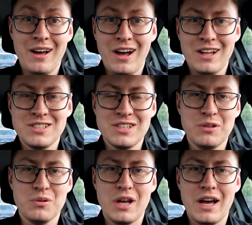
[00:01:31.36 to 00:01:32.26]

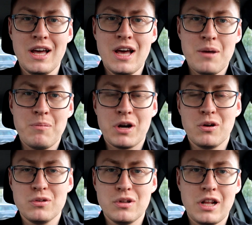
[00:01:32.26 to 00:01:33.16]
Andrzej Duda ma
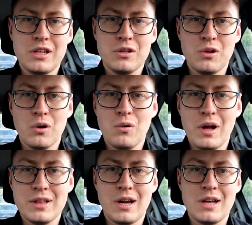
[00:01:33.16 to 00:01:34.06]
konto na TikToku,
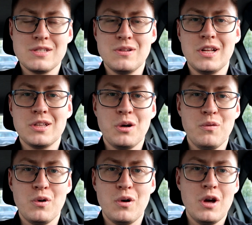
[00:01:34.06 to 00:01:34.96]
a teraz
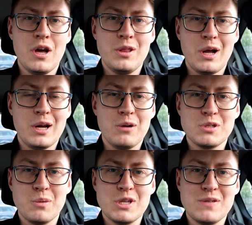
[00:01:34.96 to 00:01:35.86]
dodatkowo nagrał
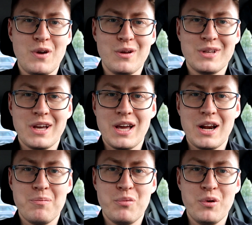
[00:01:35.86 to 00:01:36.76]
sobie zwrotkę i
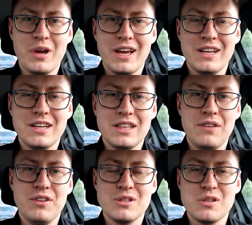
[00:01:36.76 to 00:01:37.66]
rapuje i nikt
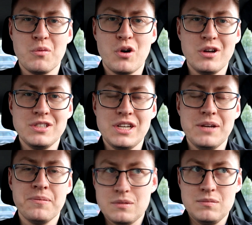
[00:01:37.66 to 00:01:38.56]
nie wie o co mu chodzi.
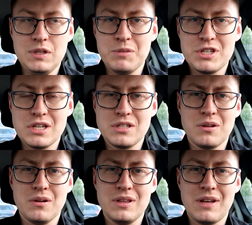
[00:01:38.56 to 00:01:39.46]
I myślę, że
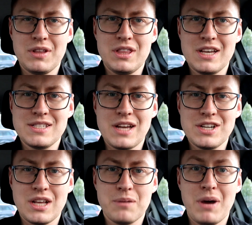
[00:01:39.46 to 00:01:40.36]
to nawet nie jest
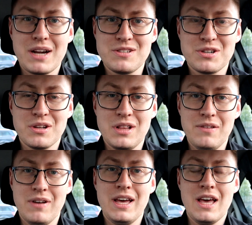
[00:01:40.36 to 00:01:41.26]
aż tak bardzo
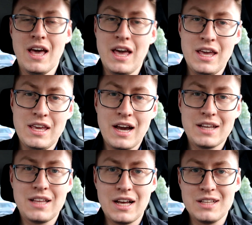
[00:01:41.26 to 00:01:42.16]
szkodliwe,
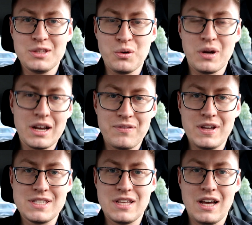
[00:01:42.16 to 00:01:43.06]
jak ta druga
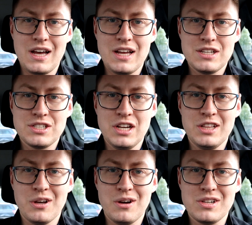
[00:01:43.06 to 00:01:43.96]
kwestia,
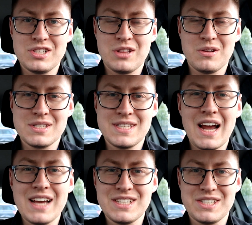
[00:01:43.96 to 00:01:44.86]
czyli to, że to
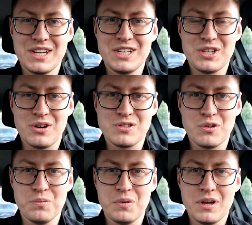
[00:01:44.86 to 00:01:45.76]
zrazi część
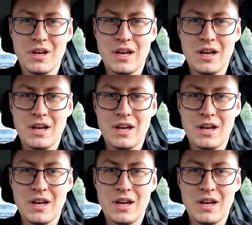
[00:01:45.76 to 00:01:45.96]
osób,